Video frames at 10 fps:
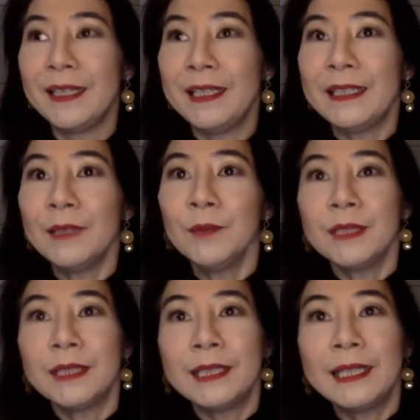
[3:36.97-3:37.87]
Então,
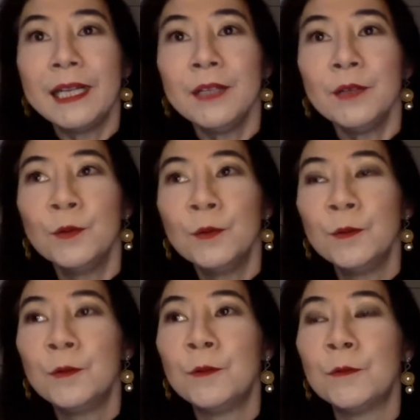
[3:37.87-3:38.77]
tem
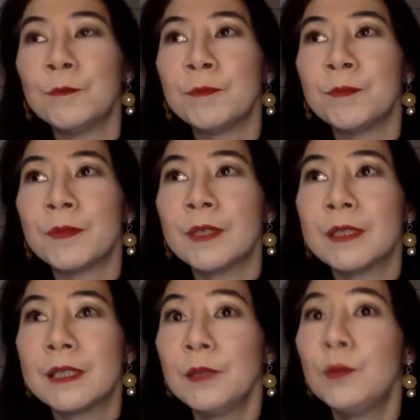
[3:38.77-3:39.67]
o
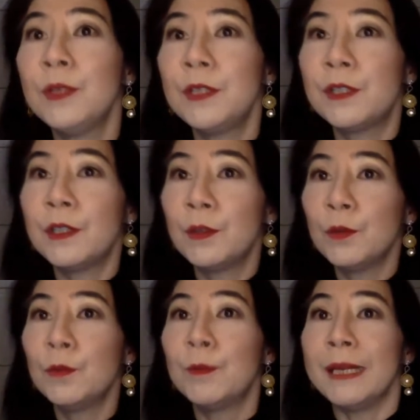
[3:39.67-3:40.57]
sanduíche
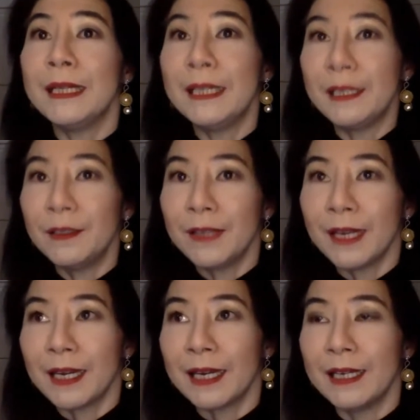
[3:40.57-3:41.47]
do Madeiro, que
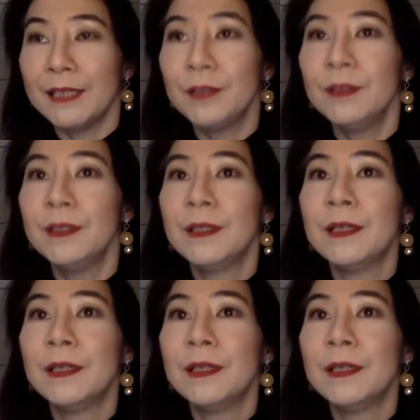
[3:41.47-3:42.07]
é caro,